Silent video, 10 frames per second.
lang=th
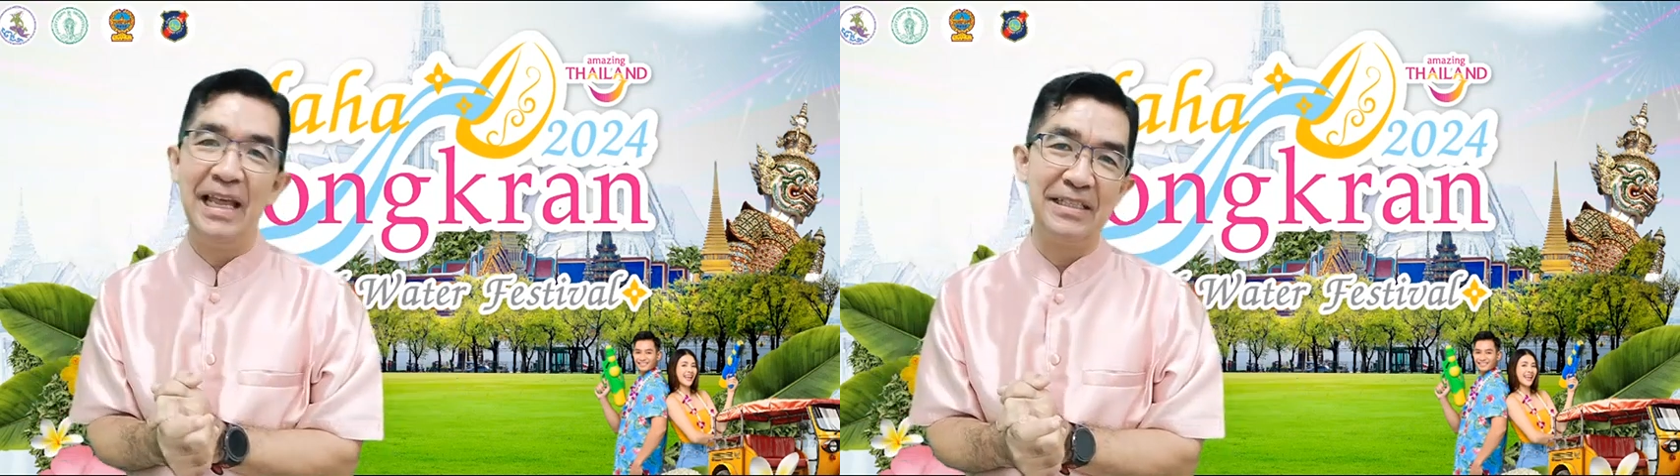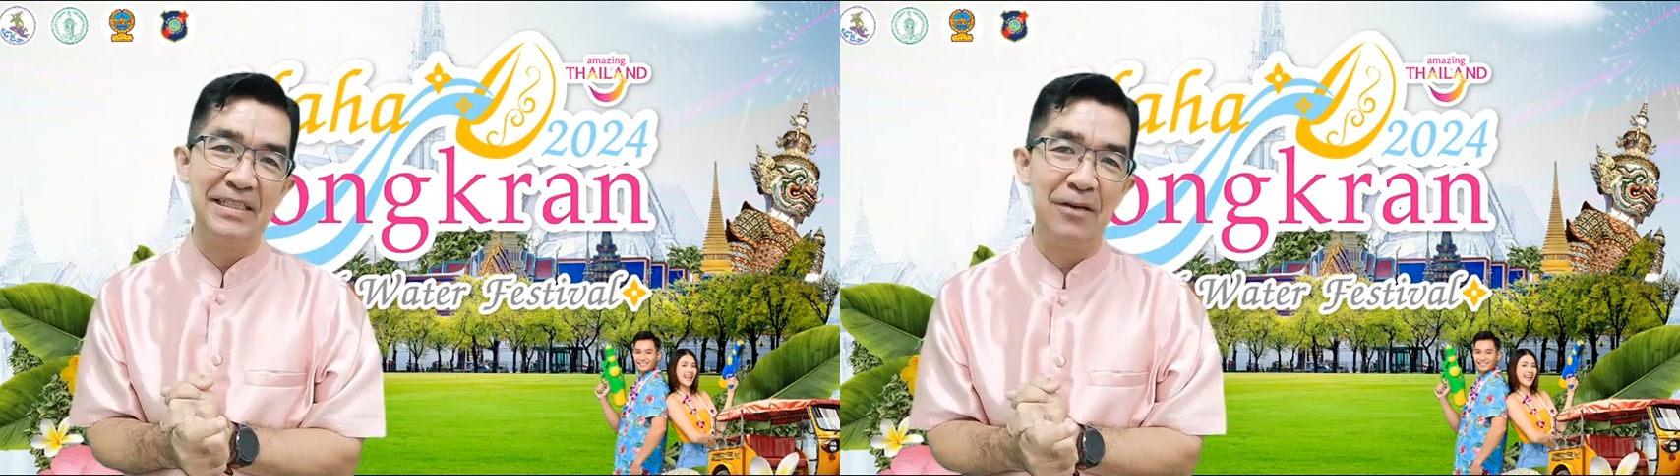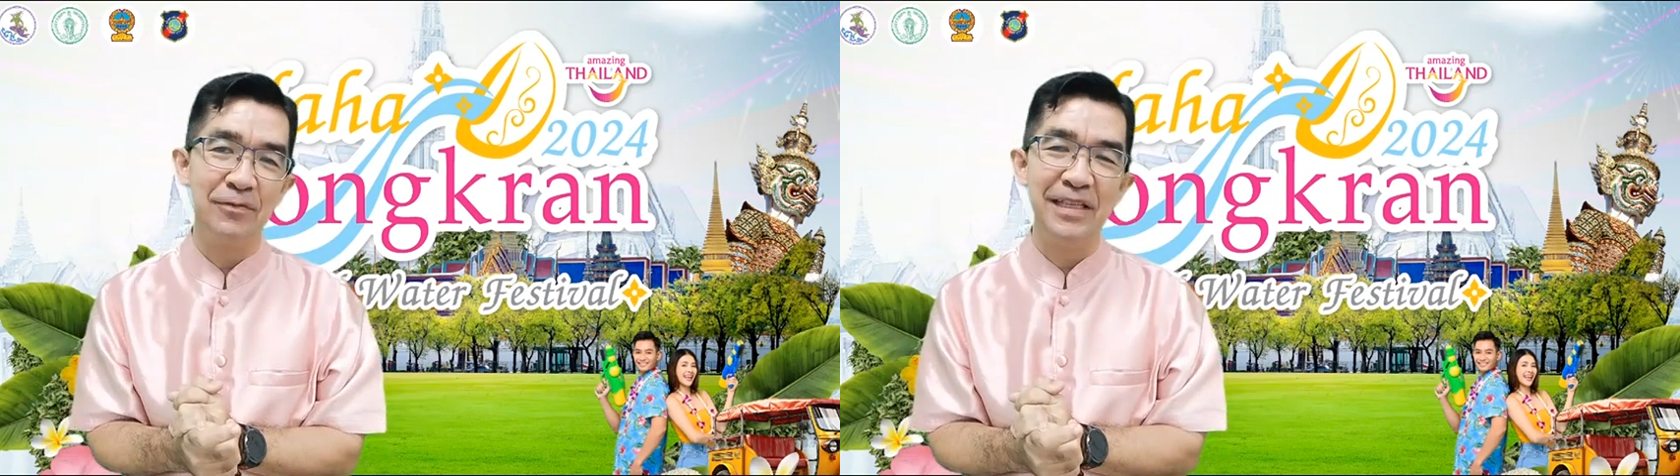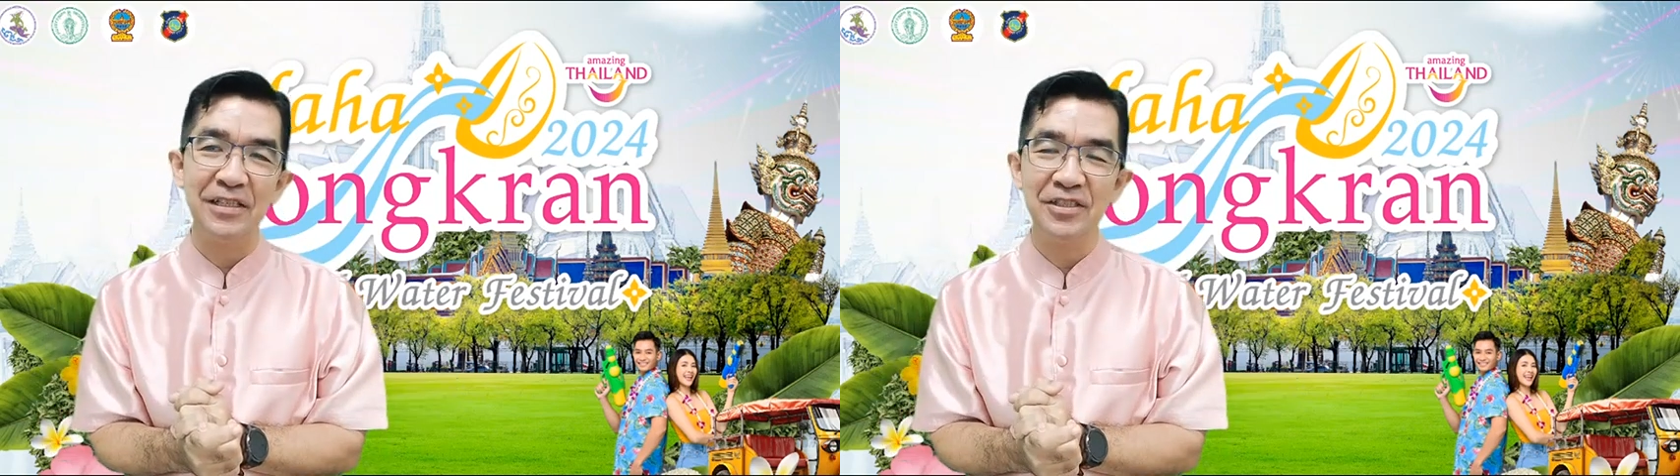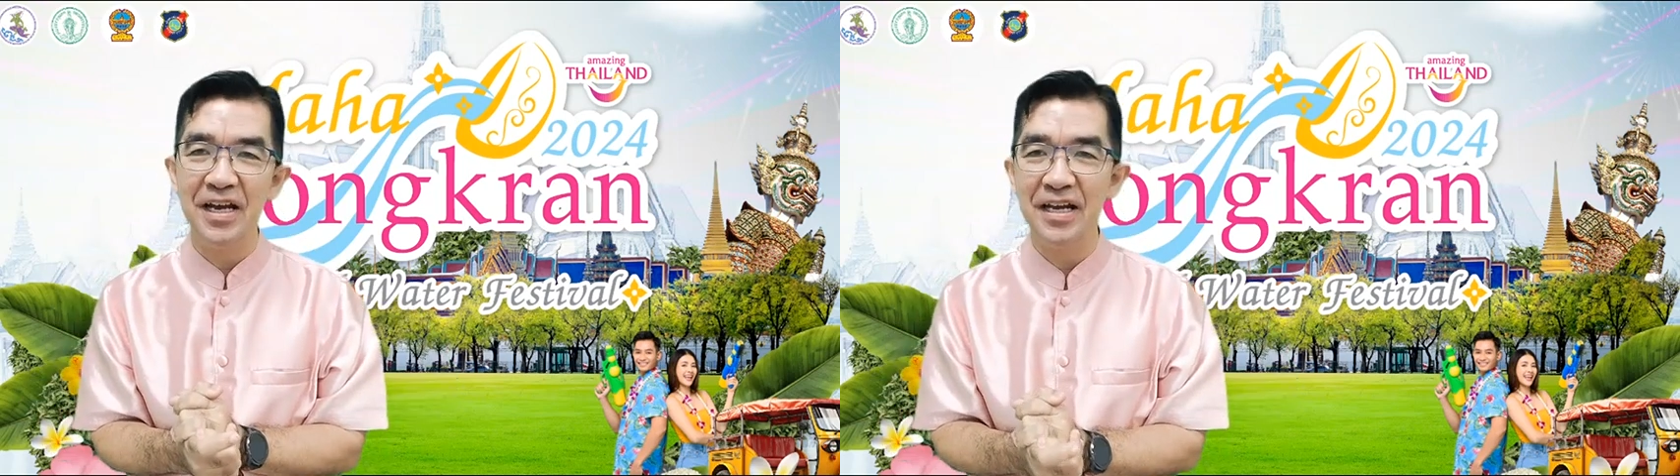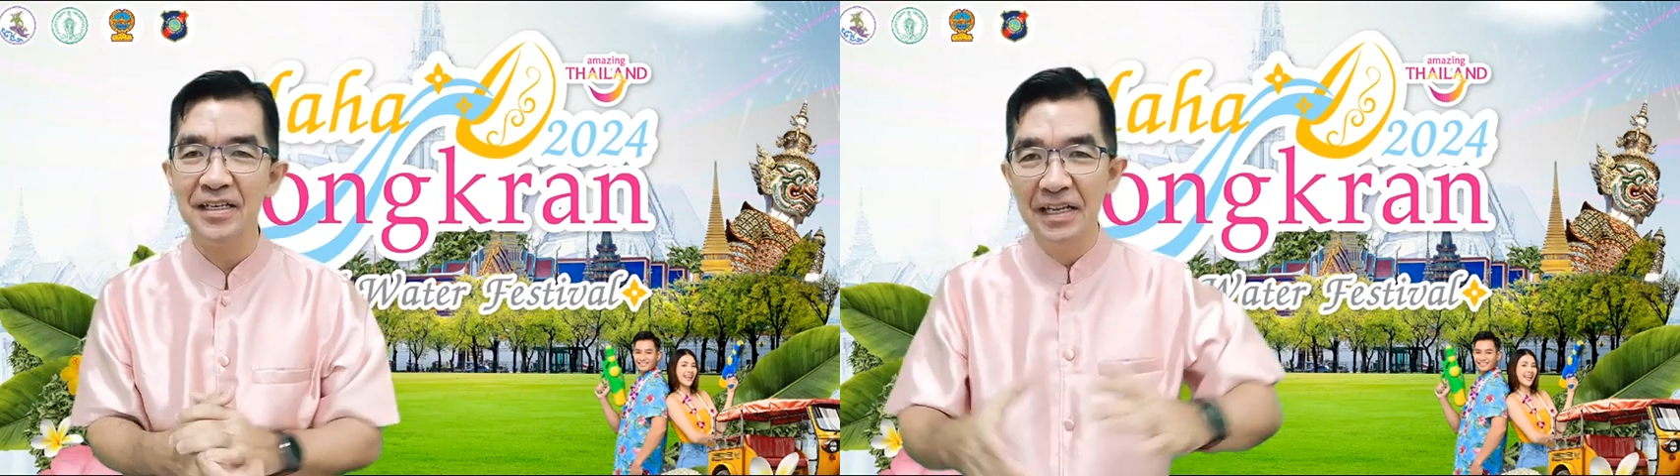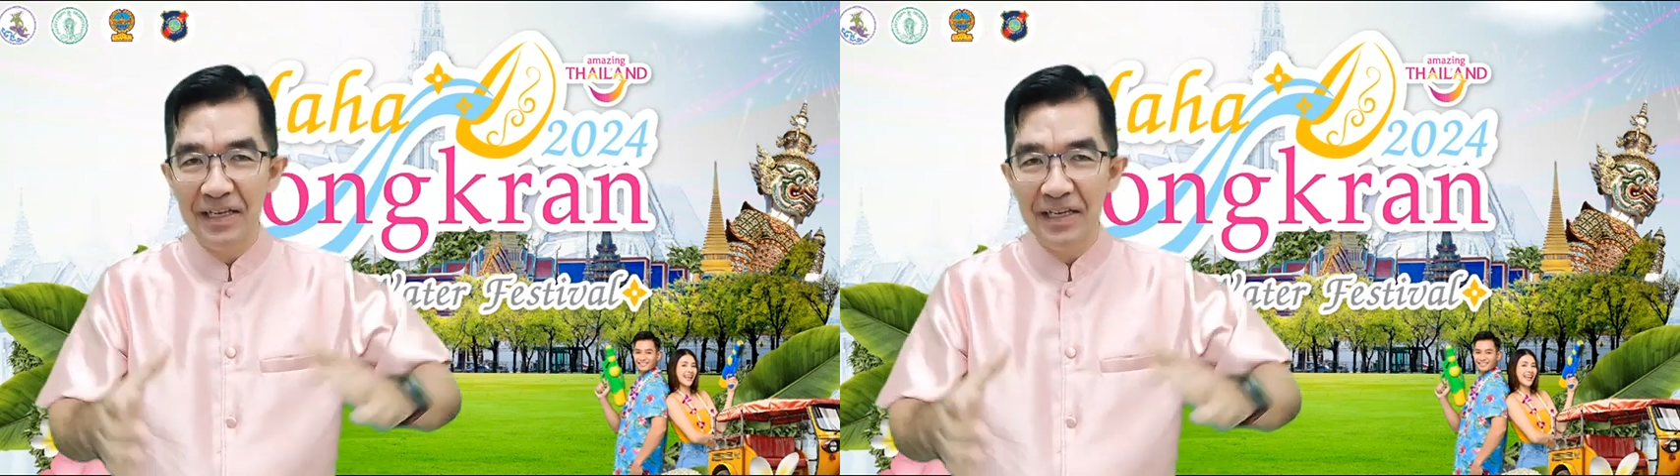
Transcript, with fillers: และชาวต่างชาติ